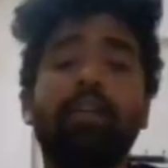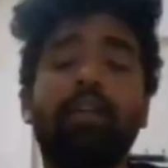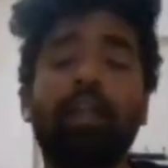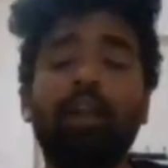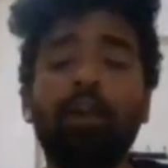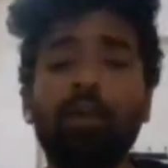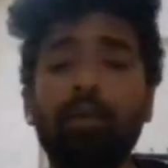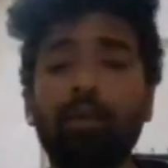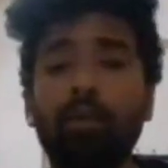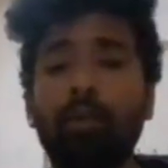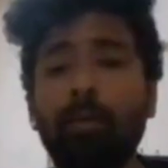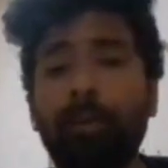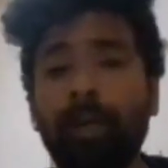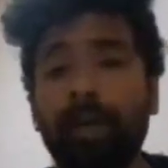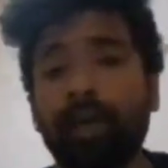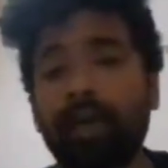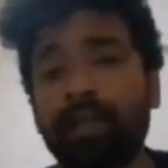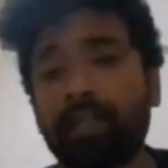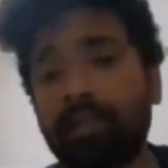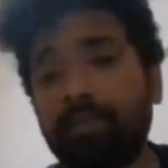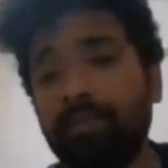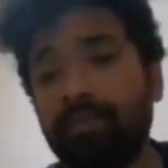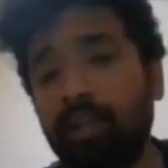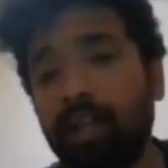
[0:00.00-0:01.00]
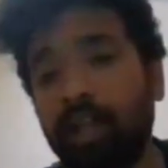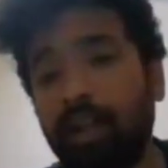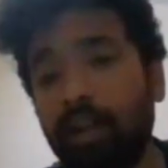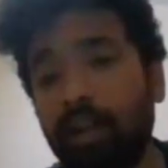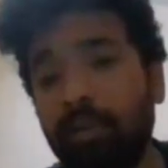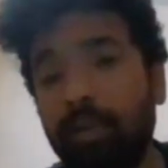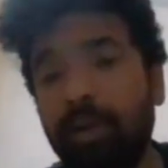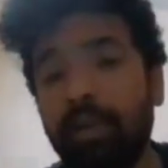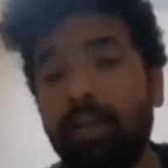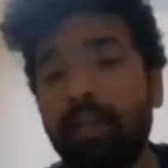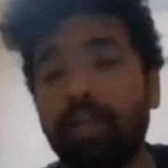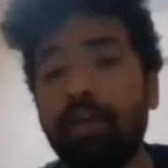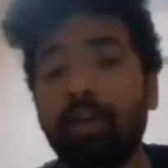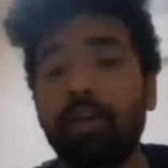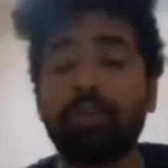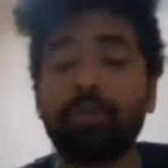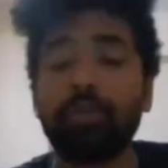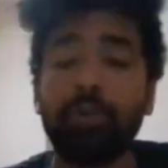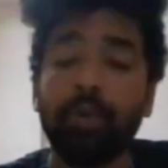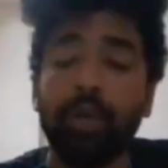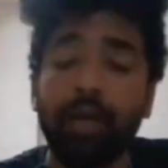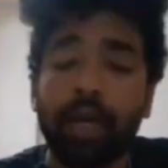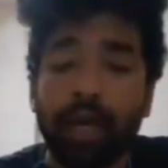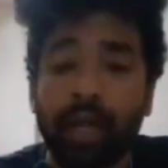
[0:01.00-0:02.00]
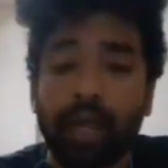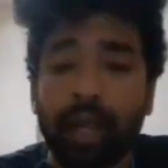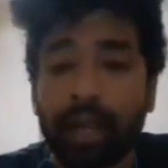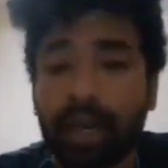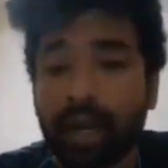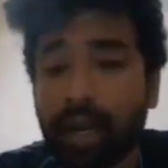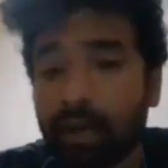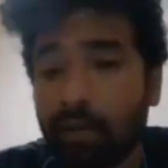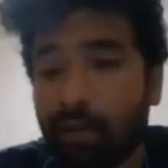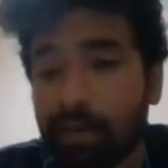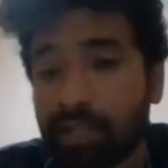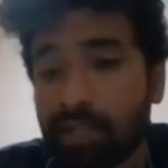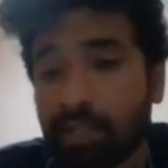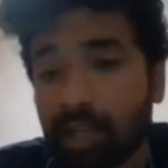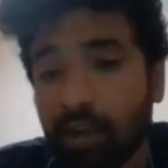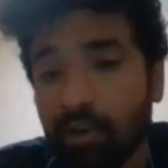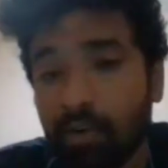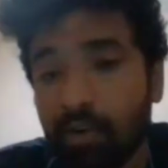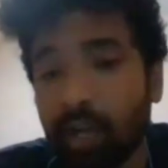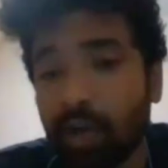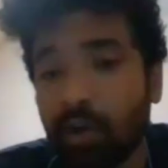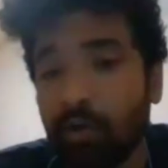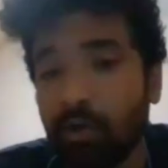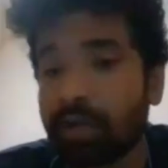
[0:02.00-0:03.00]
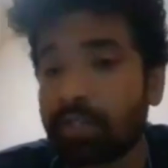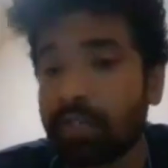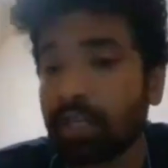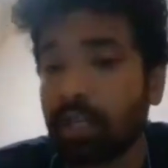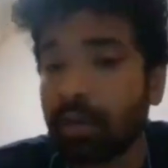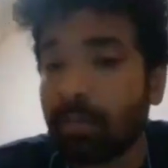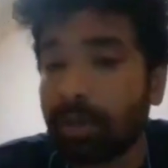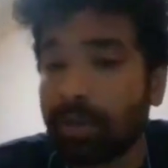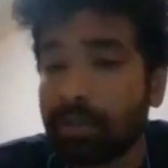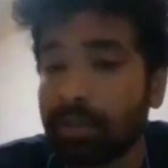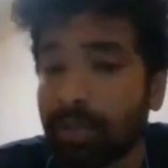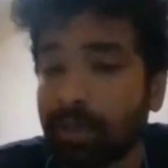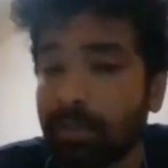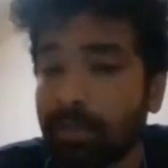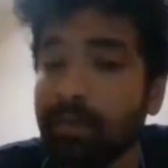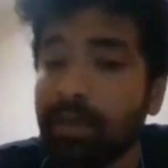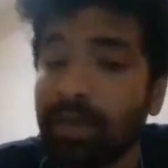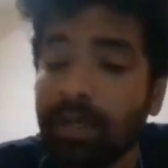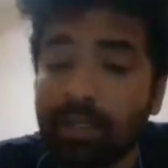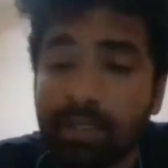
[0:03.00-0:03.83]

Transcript: నెల్లూరు ప్రకాశం జిల్లాలో మనకి ఈరోజు ఎక్కడా వర్షాలు ఉండే అవకాశాలు మాత్రం